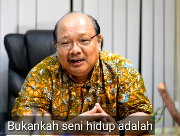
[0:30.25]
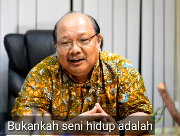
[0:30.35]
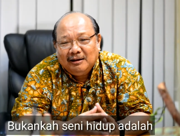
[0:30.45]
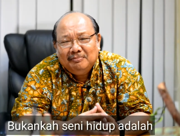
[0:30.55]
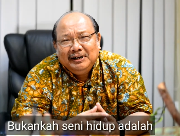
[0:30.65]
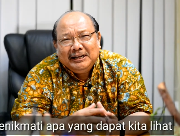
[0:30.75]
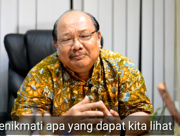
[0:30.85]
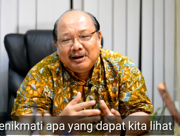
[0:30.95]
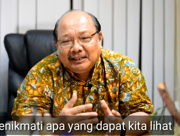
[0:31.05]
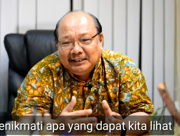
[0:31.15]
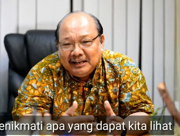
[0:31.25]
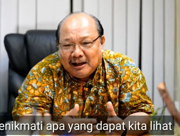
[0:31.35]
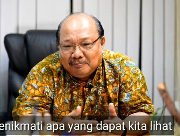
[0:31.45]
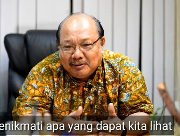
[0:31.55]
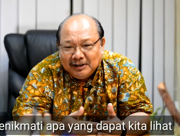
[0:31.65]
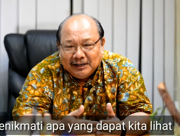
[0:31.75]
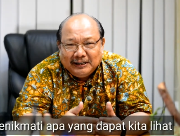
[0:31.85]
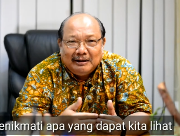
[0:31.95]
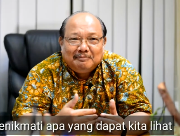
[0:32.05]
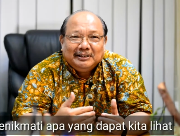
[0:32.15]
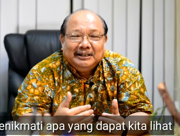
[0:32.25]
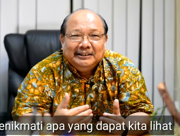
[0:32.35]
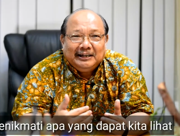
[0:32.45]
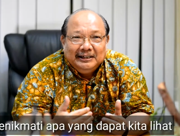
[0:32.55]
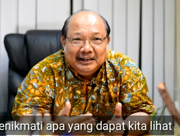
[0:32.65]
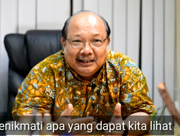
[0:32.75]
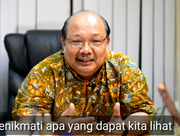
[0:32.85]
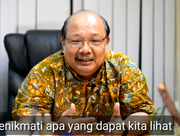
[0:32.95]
adalah menikmati apa yang dapat kita lihat